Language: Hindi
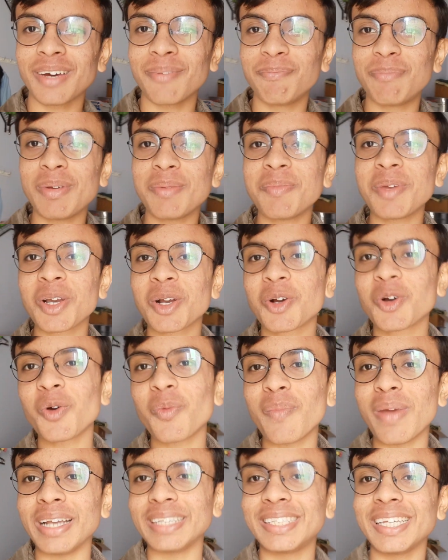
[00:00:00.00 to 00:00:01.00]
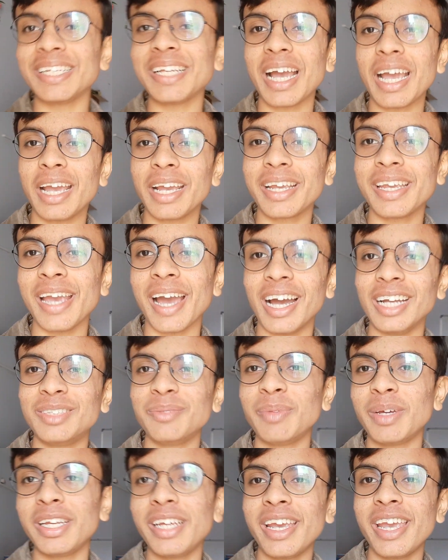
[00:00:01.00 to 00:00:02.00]
तब भी मेरे को मैसेज आया कि
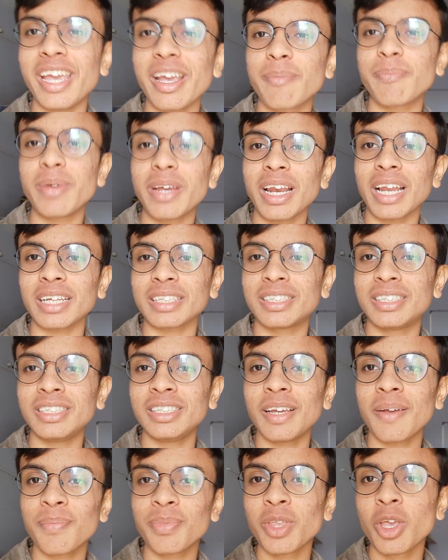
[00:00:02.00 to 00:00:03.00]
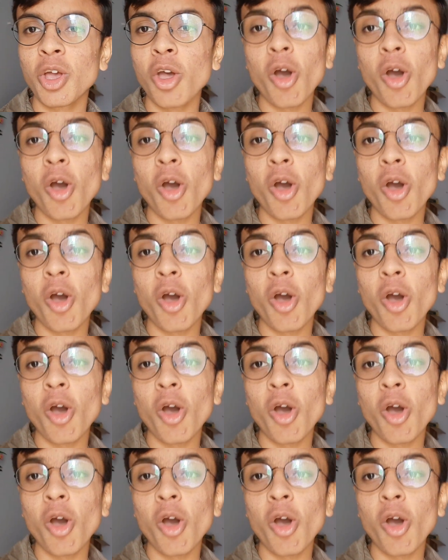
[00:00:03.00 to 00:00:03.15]
आज मेरी एक भी क्लास नहीं है